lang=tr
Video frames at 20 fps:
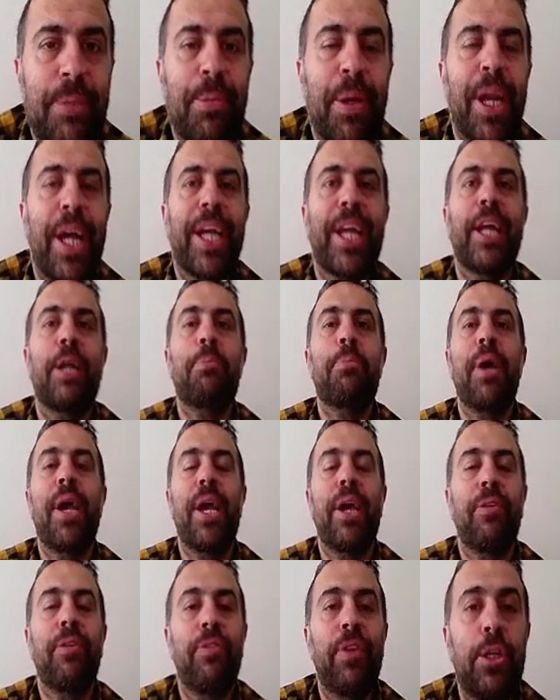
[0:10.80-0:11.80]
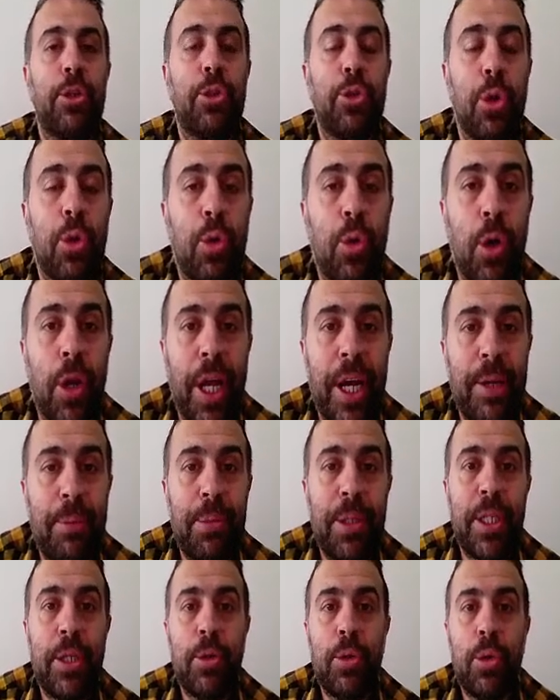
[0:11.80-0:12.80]
Merak etme ek fiil çok kolay
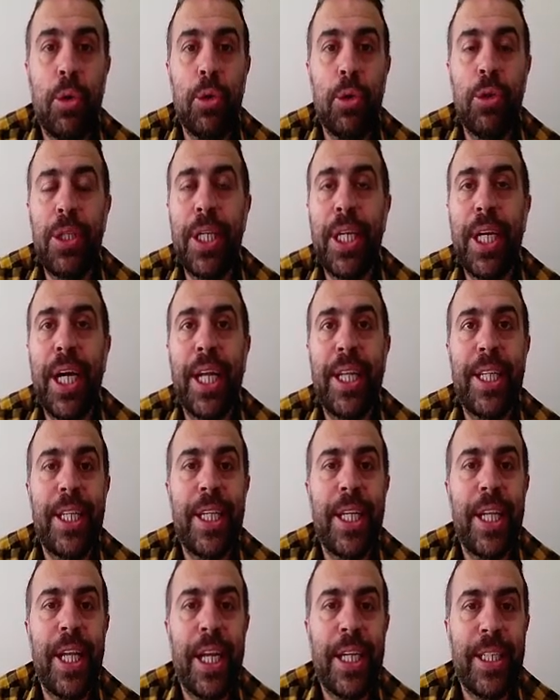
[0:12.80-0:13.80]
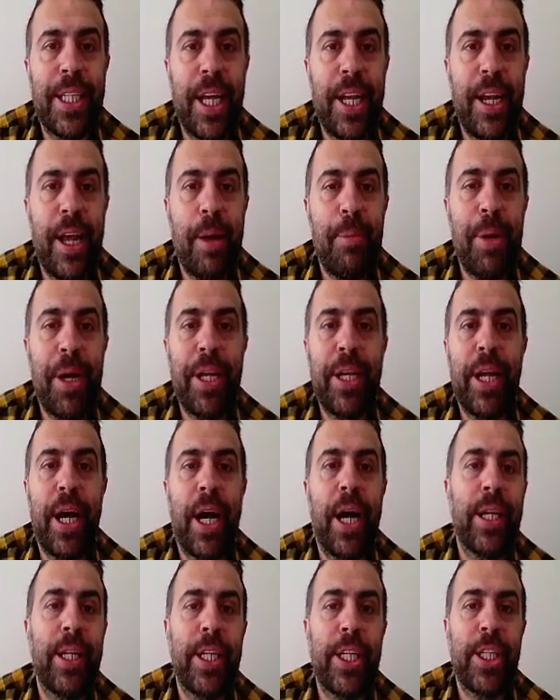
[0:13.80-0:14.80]
bir konu. Dikkatli dinlersen hemen
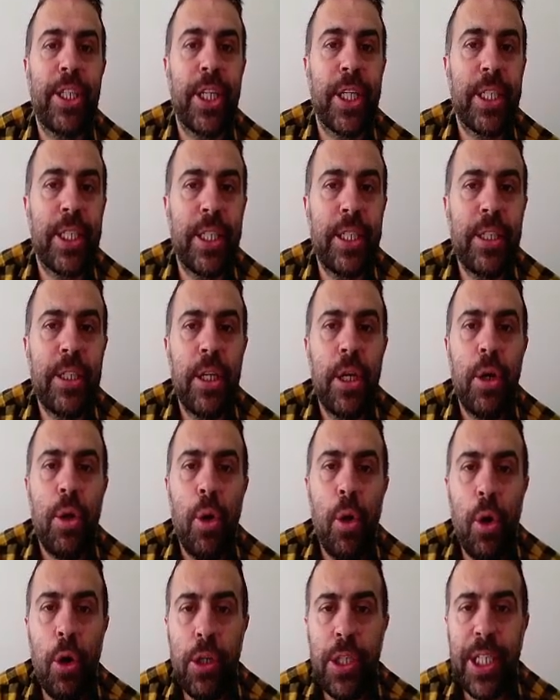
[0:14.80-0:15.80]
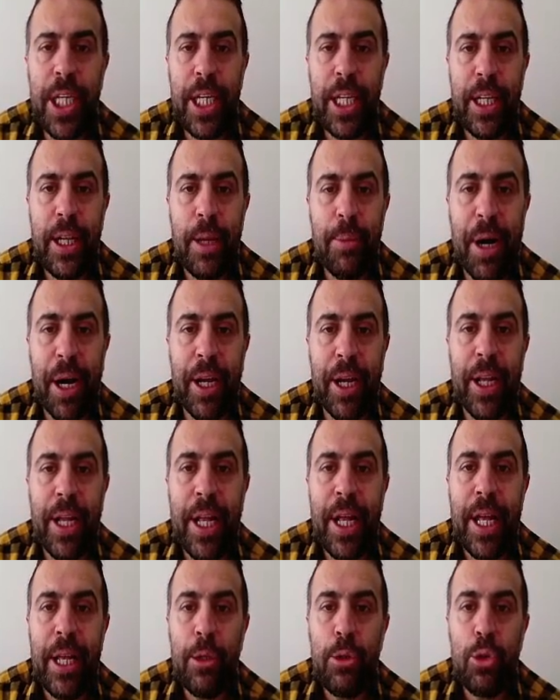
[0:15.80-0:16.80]
anlayacaksın. Öncelikle bak
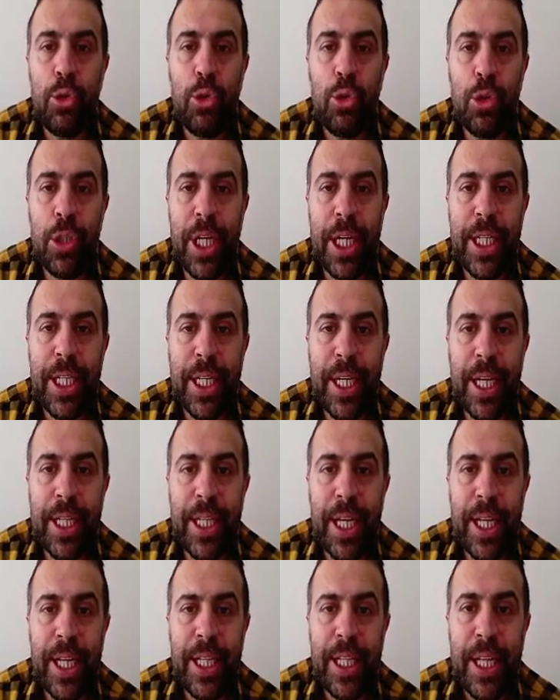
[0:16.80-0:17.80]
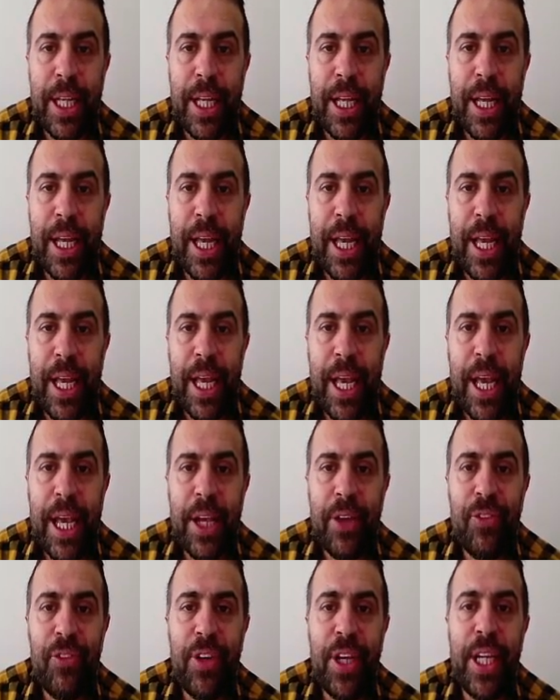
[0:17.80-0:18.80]
şuraya dikkat et.
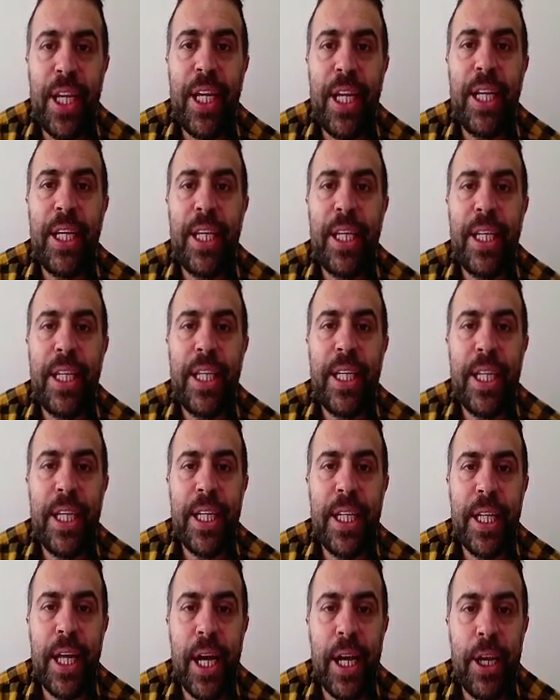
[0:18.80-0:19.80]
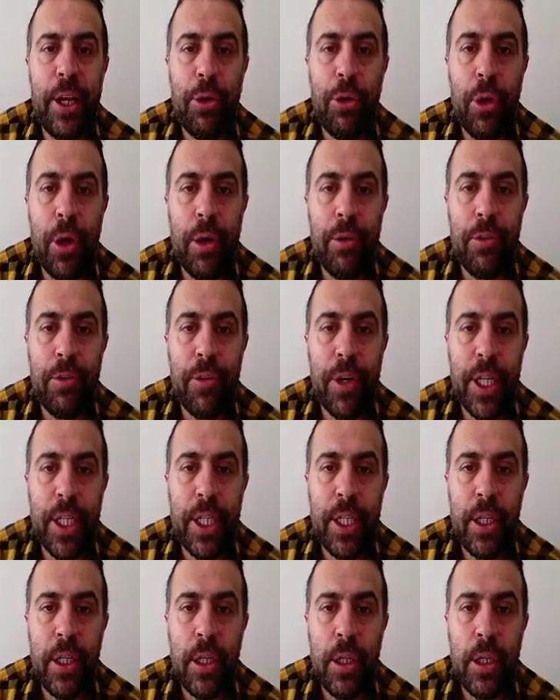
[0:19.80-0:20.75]
Ek fiilin iki tane görevi var.